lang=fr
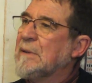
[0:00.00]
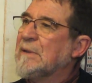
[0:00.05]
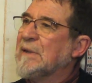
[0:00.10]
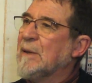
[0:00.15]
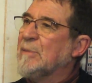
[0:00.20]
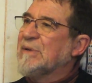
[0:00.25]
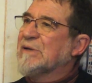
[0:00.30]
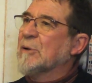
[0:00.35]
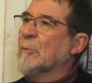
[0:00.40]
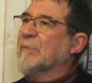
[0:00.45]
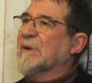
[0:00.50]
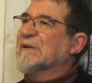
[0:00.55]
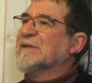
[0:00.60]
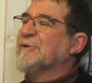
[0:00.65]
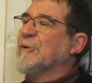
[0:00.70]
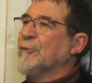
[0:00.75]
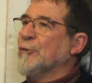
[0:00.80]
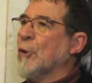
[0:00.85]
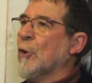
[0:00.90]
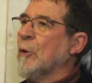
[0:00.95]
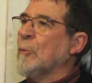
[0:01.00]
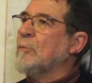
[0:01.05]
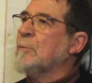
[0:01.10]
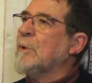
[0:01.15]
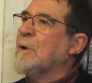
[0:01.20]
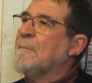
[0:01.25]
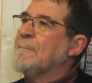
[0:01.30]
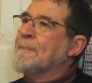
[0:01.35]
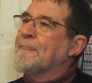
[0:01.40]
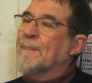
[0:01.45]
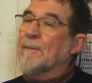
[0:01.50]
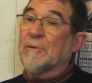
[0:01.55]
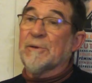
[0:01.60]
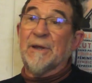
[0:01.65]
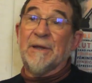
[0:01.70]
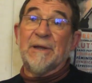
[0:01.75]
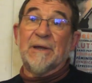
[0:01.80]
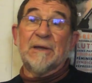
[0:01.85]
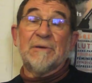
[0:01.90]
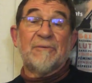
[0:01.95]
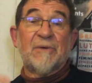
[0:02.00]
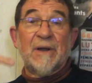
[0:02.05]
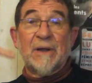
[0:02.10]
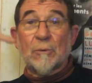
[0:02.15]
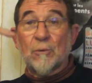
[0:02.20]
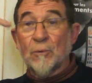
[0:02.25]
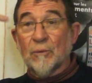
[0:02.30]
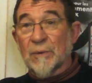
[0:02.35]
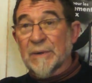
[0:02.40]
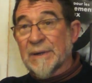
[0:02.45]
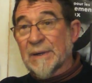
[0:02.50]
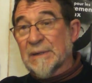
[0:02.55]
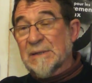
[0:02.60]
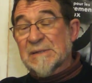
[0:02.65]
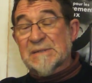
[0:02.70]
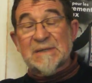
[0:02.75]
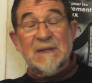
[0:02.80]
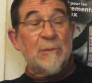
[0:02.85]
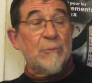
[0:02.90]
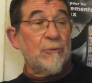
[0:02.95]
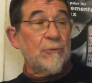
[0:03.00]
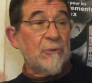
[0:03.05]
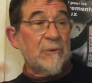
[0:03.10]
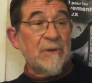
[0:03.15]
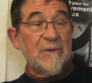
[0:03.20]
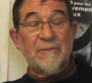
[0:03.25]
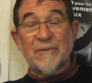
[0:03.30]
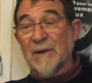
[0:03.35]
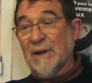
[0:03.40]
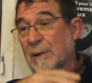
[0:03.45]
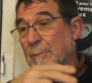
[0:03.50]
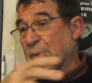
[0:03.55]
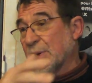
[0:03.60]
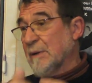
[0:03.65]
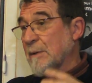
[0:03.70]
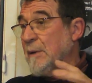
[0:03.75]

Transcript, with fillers: la mise en place de normes, c'est-à-dire qu'il fallait couvrir les stabules, il fallait